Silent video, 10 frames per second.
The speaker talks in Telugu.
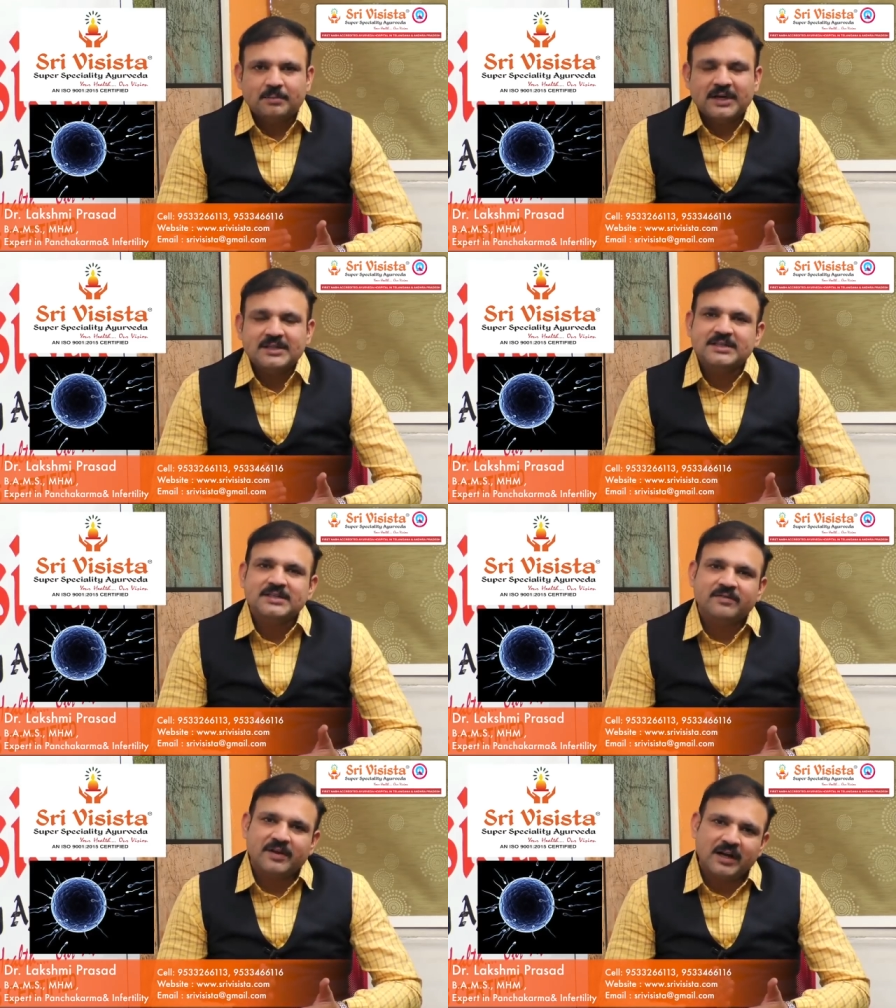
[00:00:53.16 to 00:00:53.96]

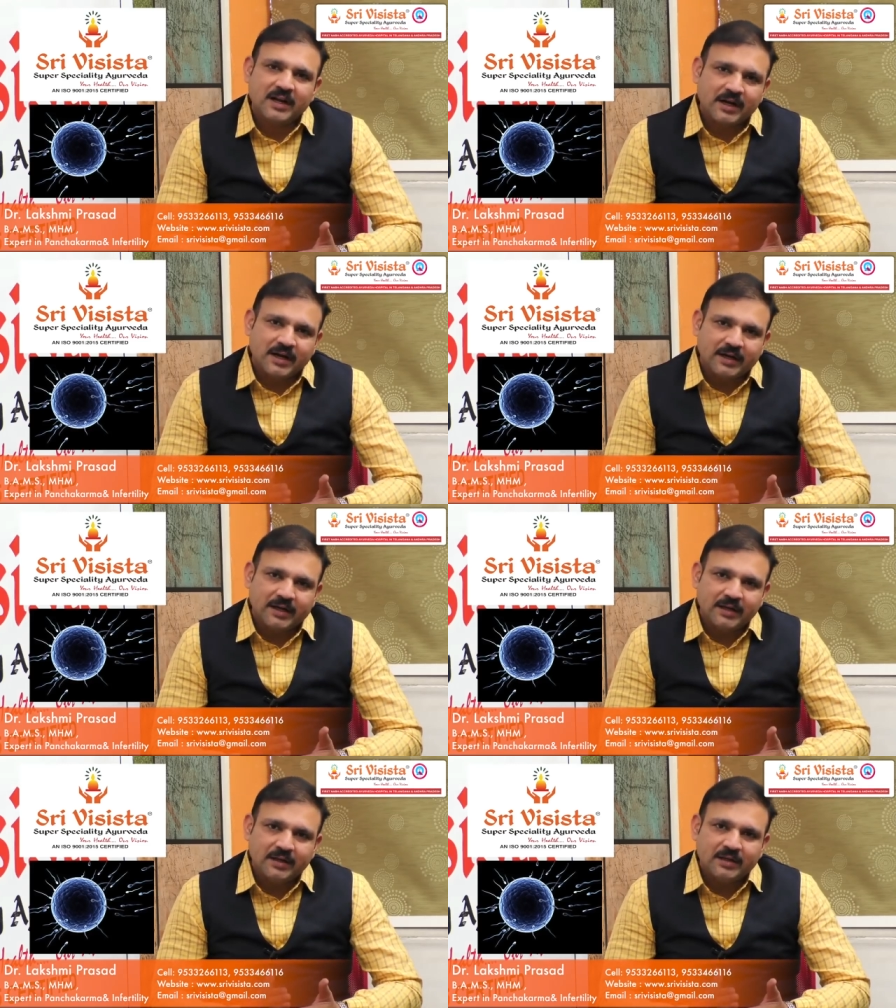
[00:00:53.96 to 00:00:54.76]
పనిచేసే వేళలు
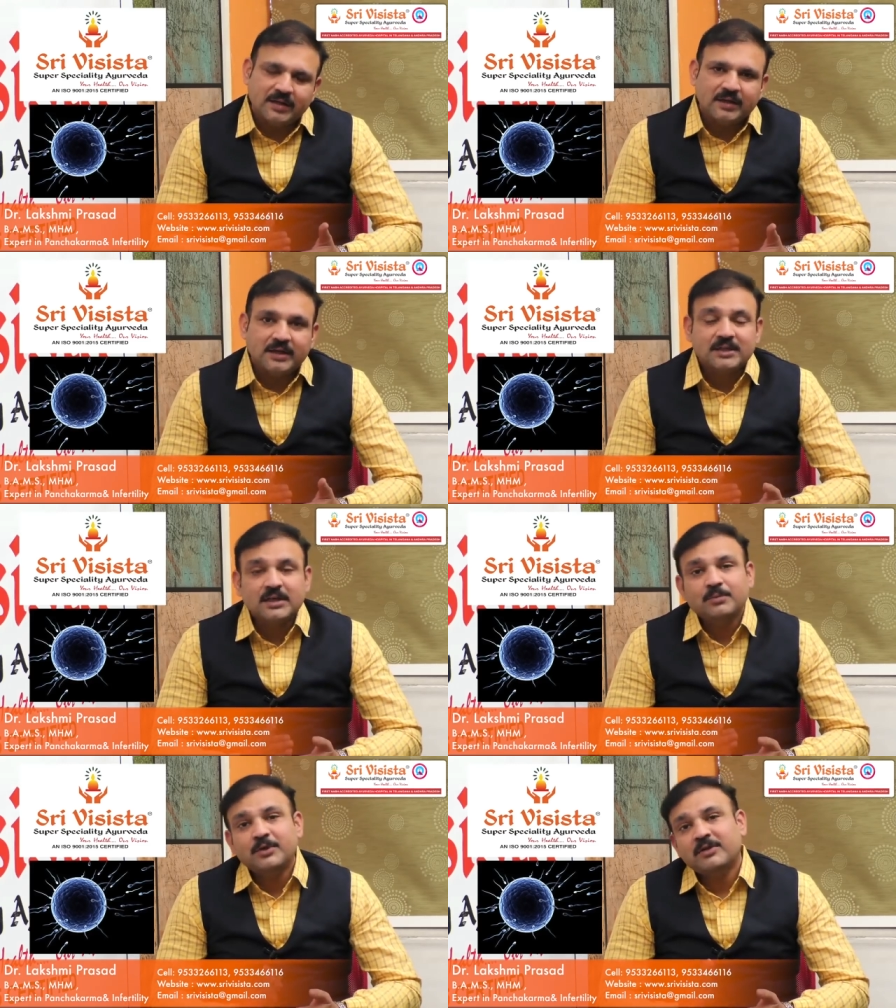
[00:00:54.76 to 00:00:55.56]
కానివ్వండి
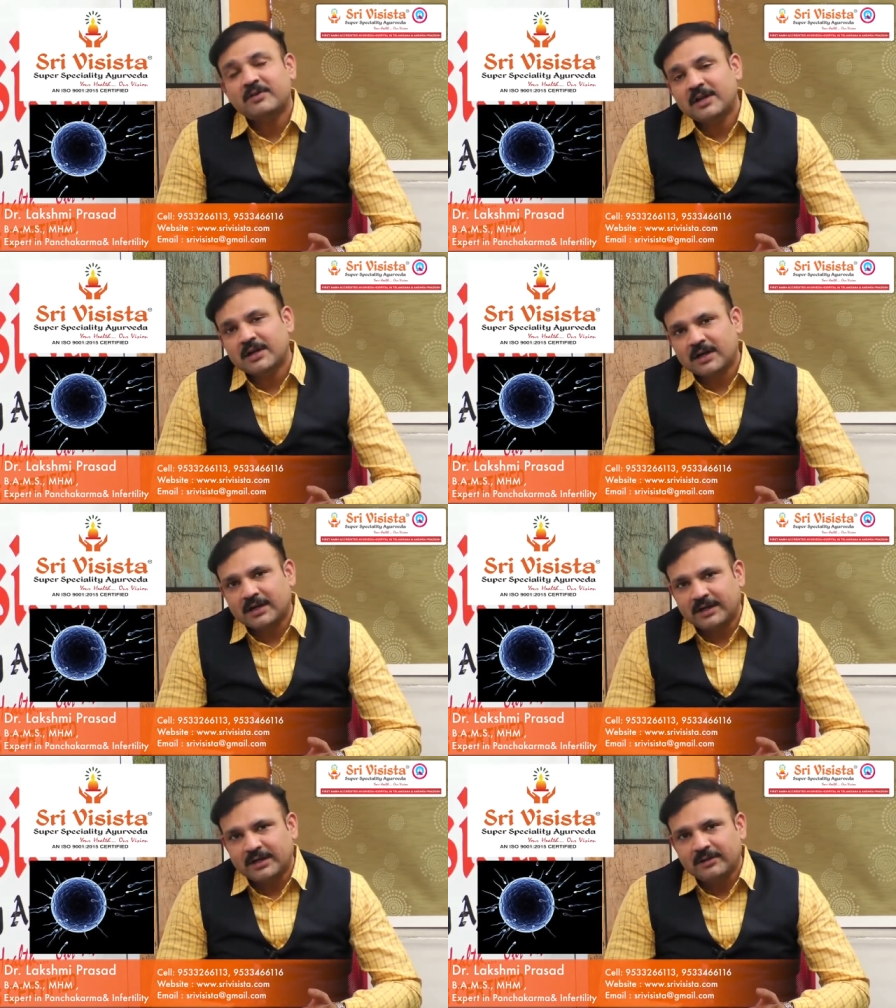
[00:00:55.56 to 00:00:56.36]
నిద్రపోయే వేళలు
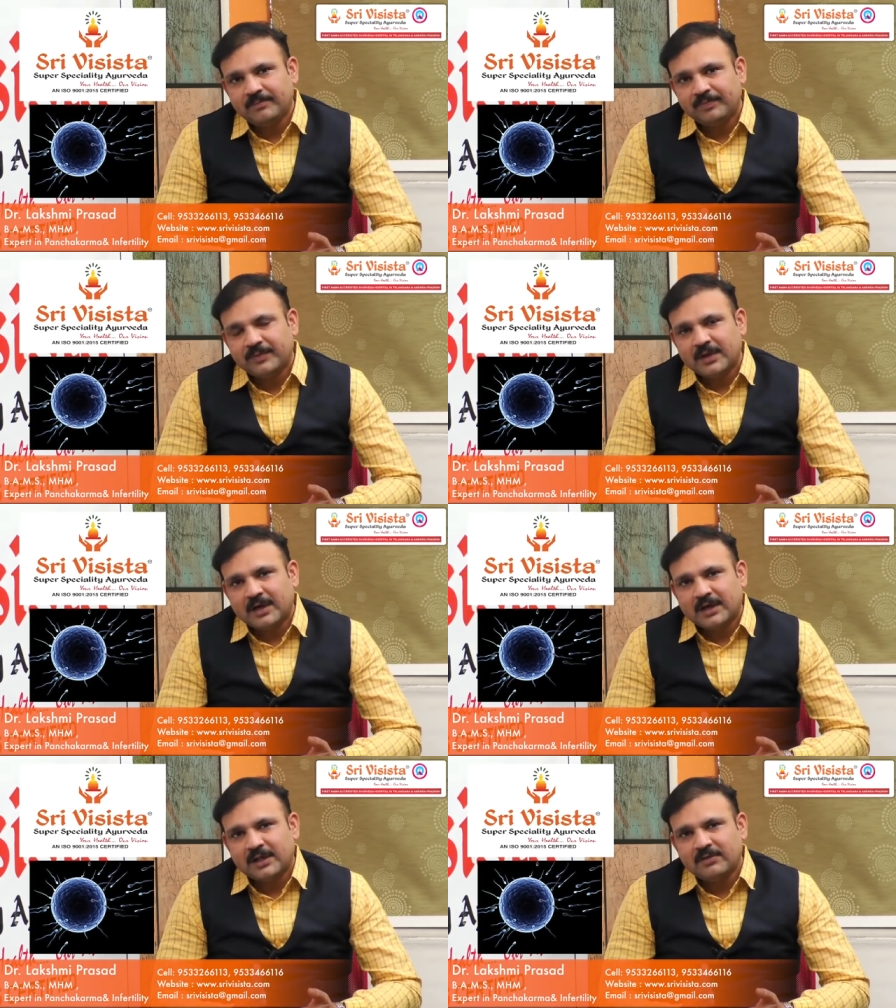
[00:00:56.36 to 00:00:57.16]
కానివ్వండి
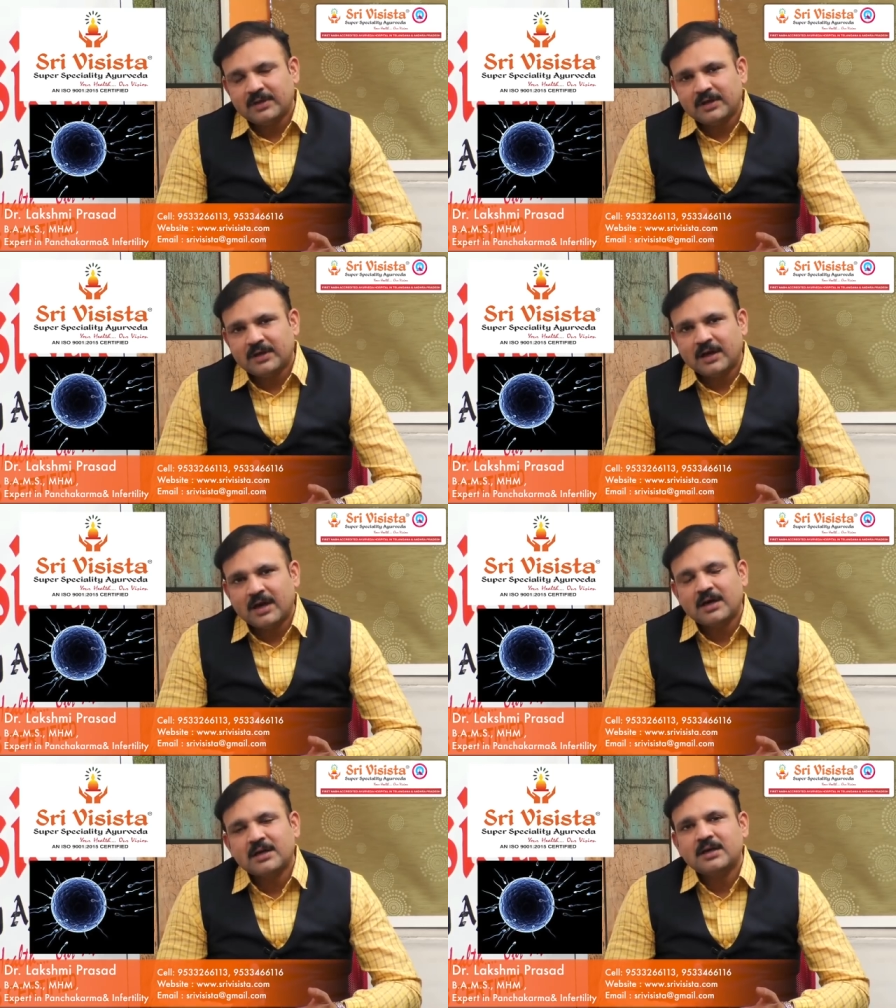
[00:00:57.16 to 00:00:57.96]
అదేవిధంగా
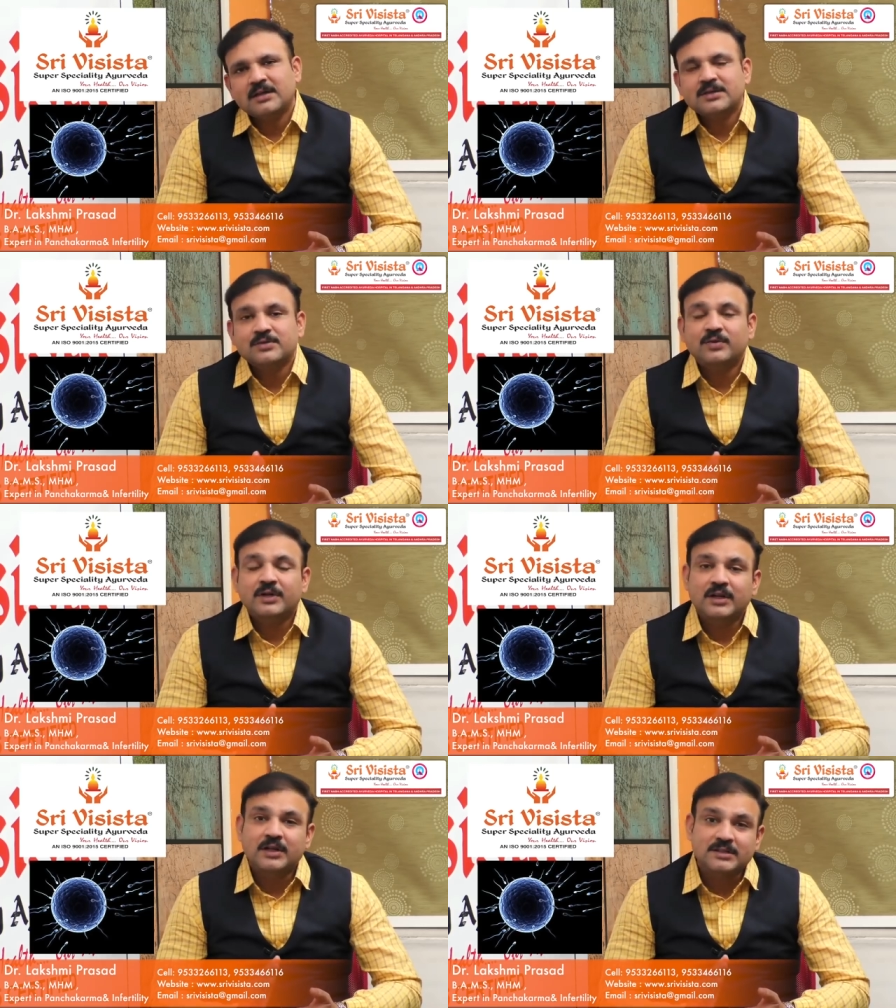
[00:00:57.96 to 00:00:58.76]
ఆహారాన్ని
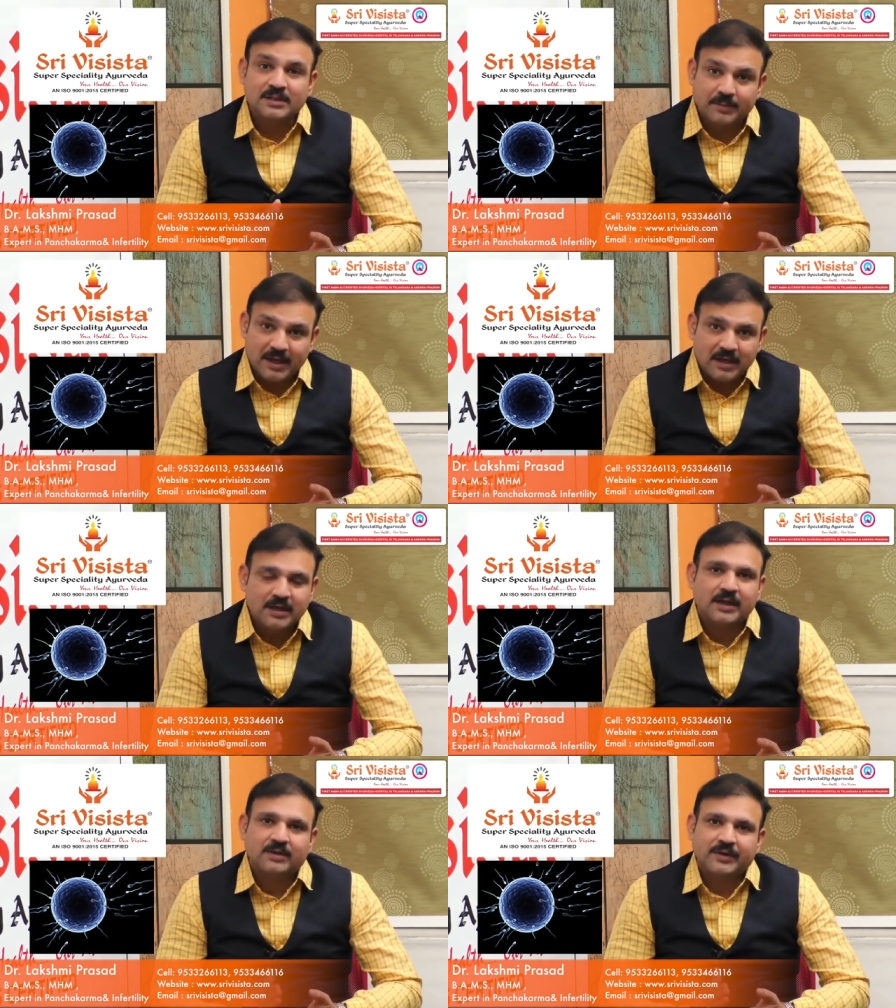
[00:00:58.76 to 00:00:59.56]
తీసుకునే సమయాలు
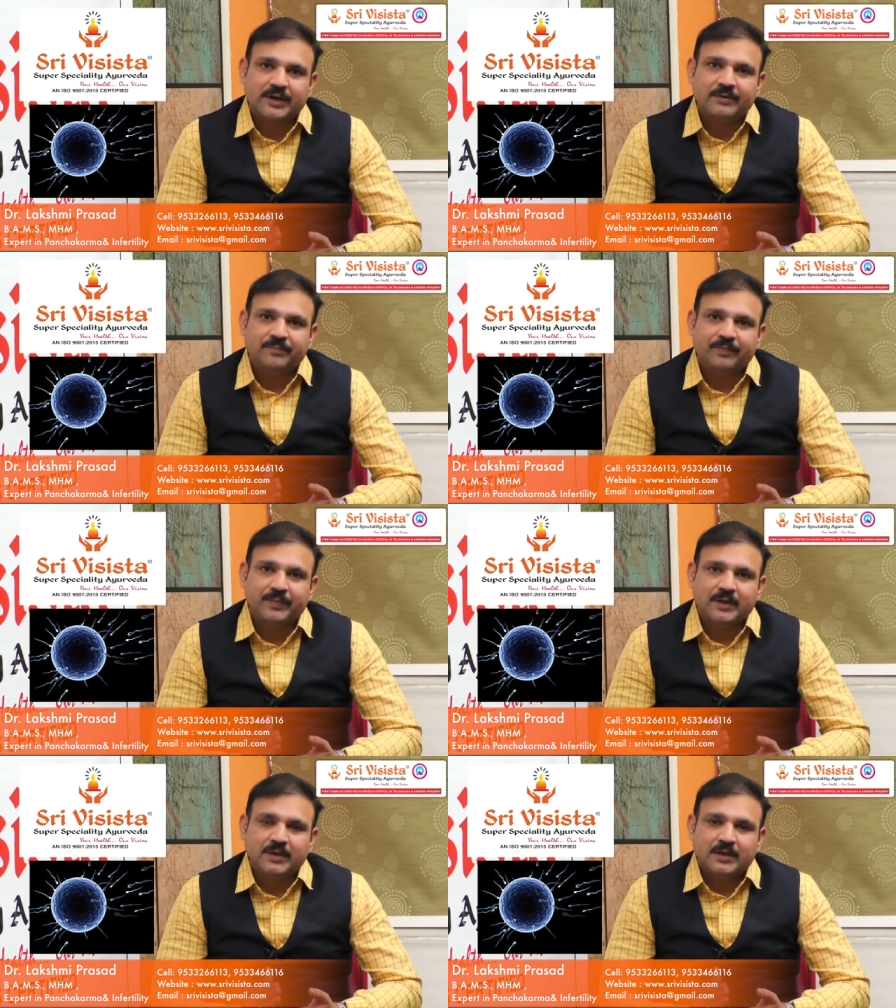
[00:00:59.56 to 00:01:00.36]
కానివ్వండి
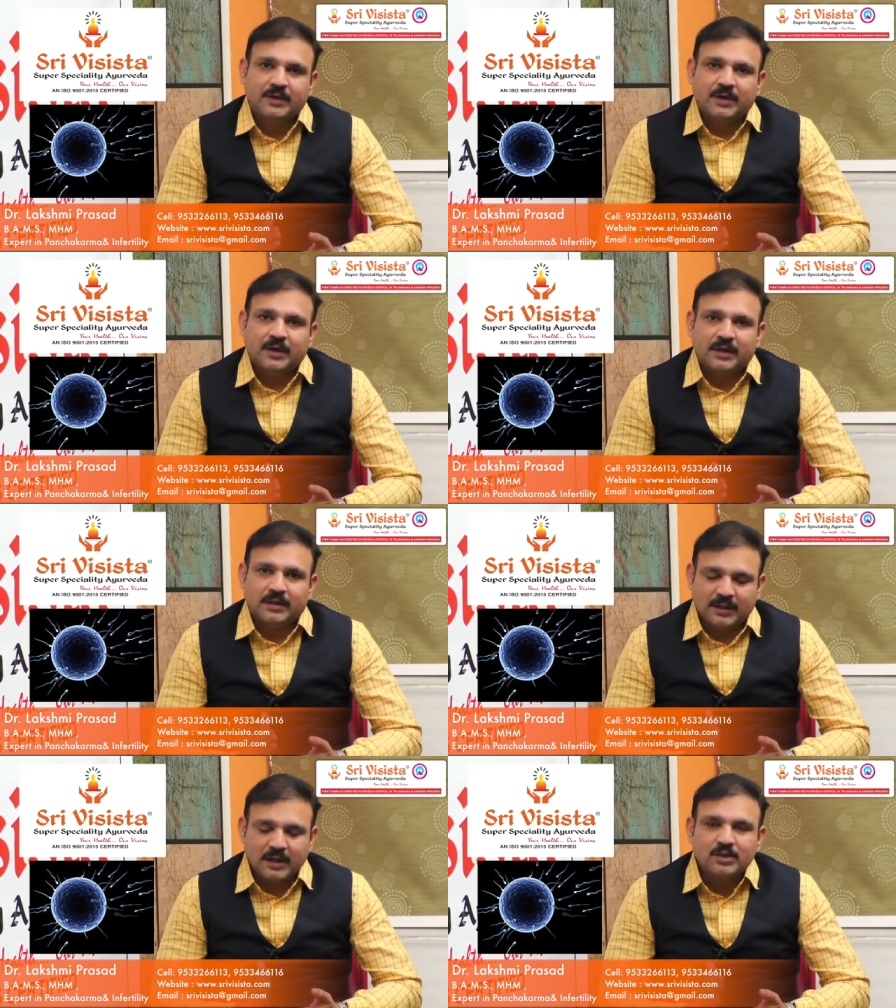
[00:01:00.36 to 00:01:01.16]

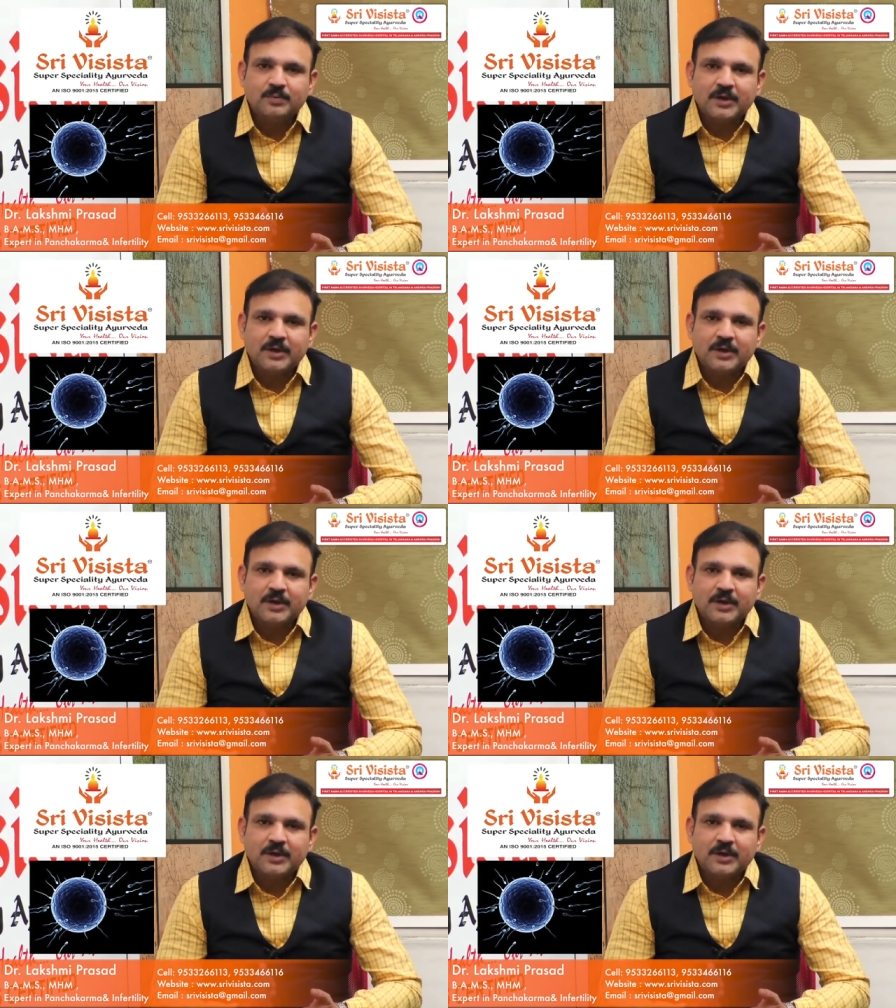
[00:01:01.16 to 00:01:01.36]
దాంతో